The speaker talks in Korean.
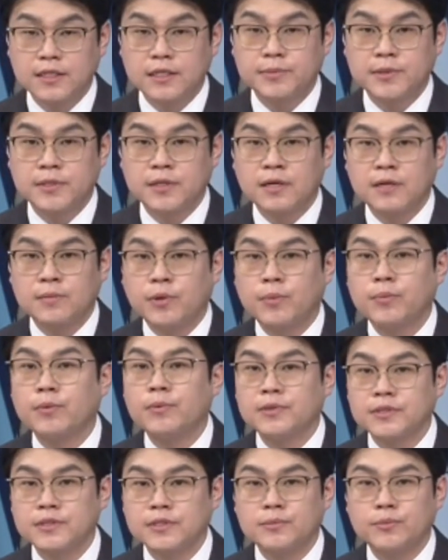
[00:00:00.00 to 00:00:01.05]
이제 급등하는
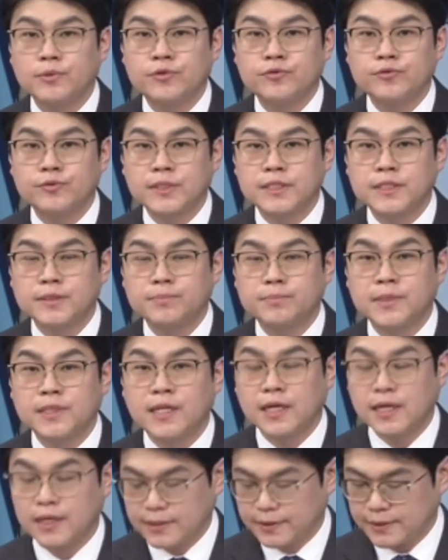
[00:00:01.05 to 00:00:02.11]
퍼포먼스를 보여주고
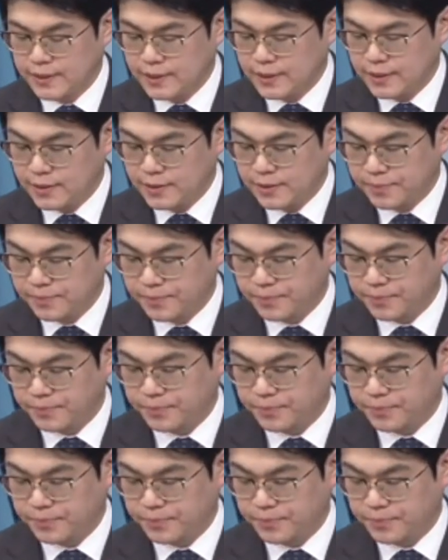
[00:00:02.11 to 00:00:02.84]
있습니다. 네,